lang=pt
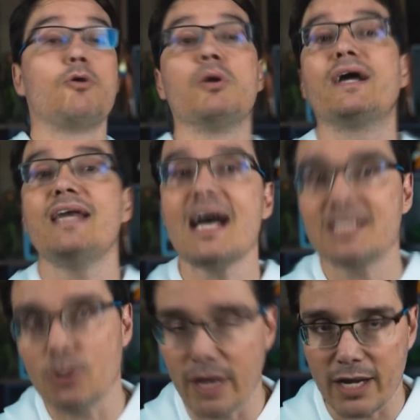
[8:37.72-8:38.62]
como
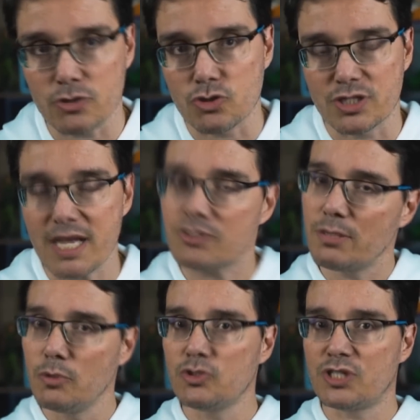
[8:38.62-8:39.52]
criar seu canal de
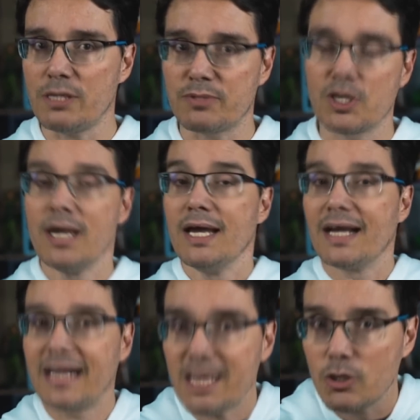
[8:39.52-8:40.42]
sucesso é muito simples.
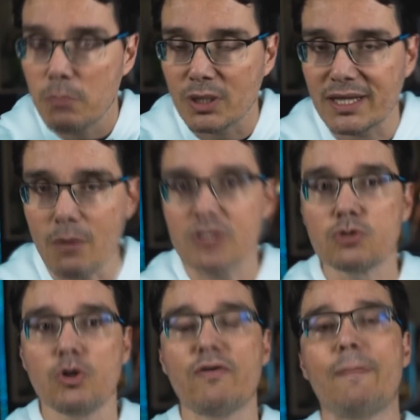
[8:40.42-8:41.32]
Clica no botão
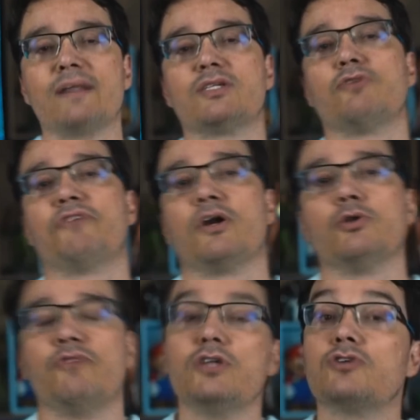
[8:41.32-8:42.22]
azul que vai aparecer no final
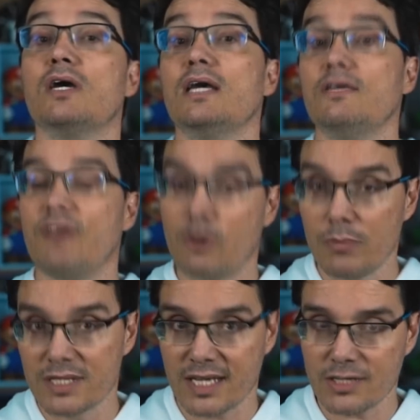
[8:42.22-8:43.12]
do vídeo e vem
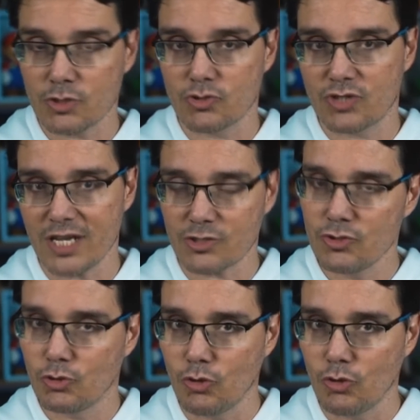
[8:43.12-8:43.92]
começar seu sucesso no